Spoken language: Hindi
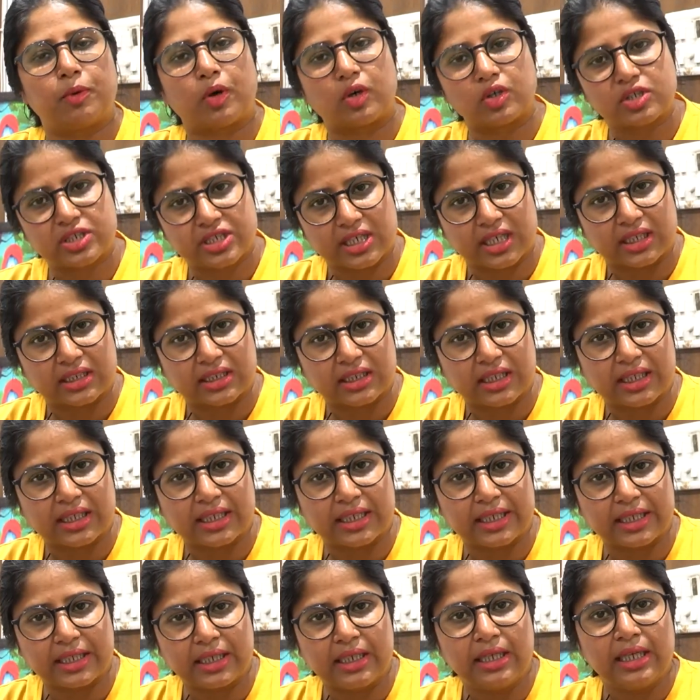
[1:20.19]
बहुत शानदार
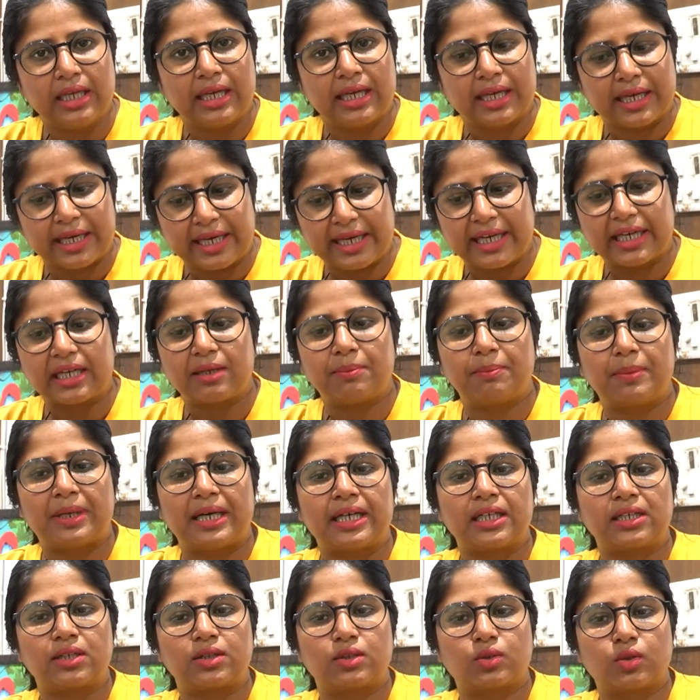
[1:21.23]
है एक
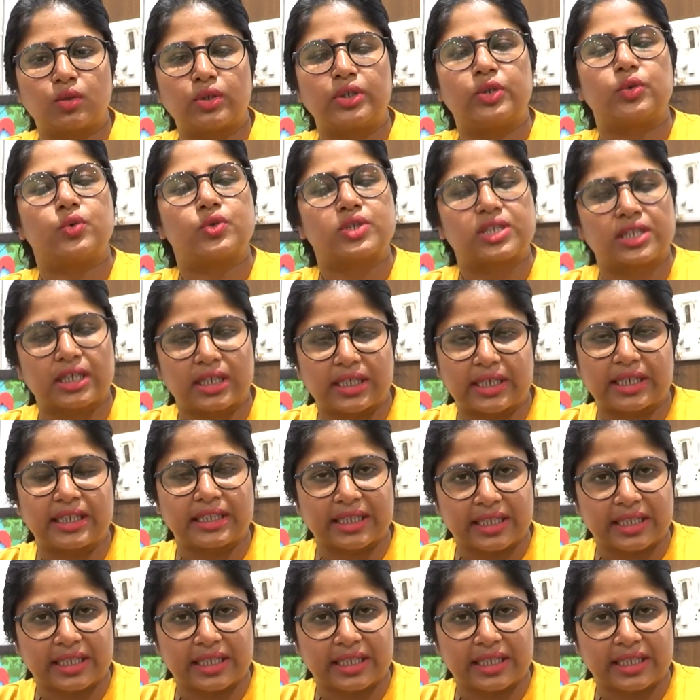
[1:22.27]
बार तो यूज़ करके